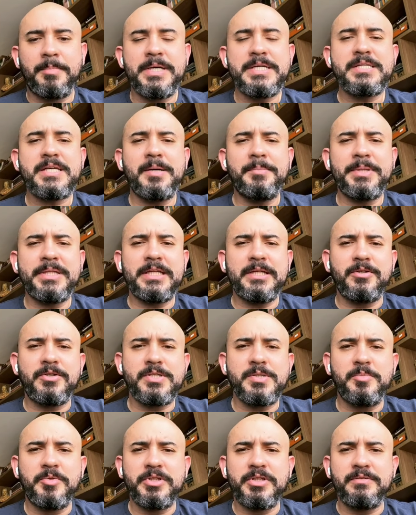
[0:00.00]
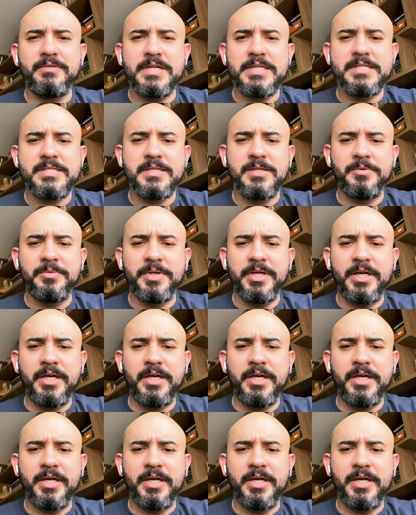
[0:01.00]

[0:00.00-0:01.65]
Basicamente, a nossa motivação